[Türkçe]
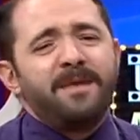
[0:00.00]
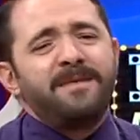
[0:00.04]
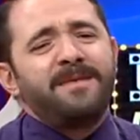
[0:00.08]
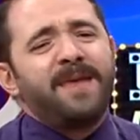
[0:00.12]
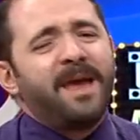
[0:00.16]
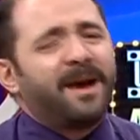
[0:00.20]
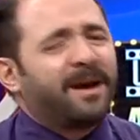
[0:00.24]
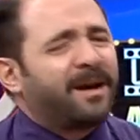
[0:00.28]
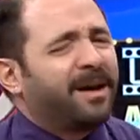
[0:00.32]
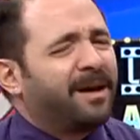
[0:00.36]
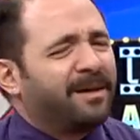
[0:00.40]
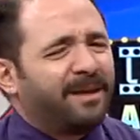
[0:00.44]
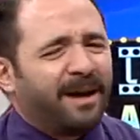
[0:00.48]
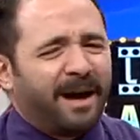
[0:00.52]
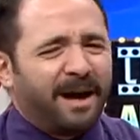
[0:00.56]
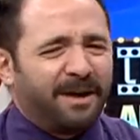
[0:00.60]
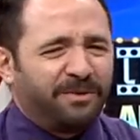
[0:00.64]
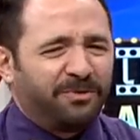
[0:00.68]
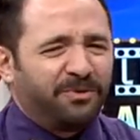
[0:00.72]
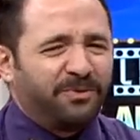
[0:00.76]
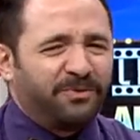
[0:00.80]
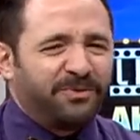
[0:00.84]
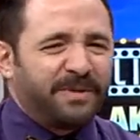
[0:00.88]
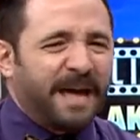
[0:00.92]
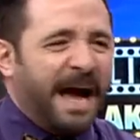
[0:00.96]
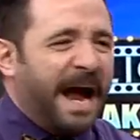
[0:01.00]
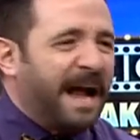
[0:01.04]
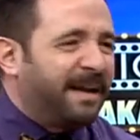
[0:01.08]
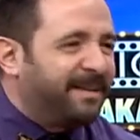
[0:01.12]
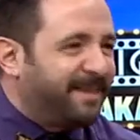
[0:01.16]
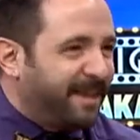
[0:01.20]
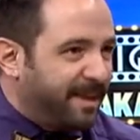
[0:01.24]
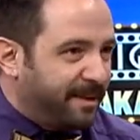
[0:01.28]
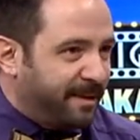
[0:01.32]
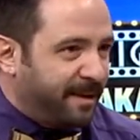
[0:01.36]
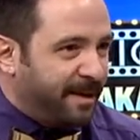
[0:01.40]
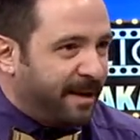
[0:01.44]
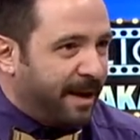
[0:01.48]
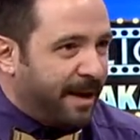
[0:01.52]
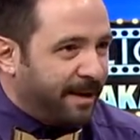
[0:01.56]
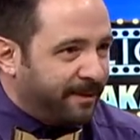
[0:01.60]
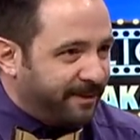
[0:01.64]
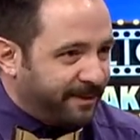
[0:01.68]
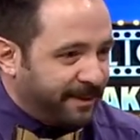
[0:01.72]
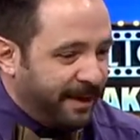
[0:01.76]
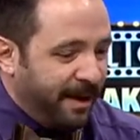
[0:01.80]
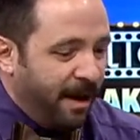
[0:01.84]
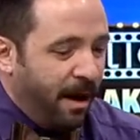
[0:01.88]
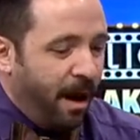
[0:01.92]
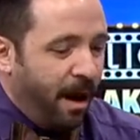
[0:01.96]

Ne kadar güzel dediniz.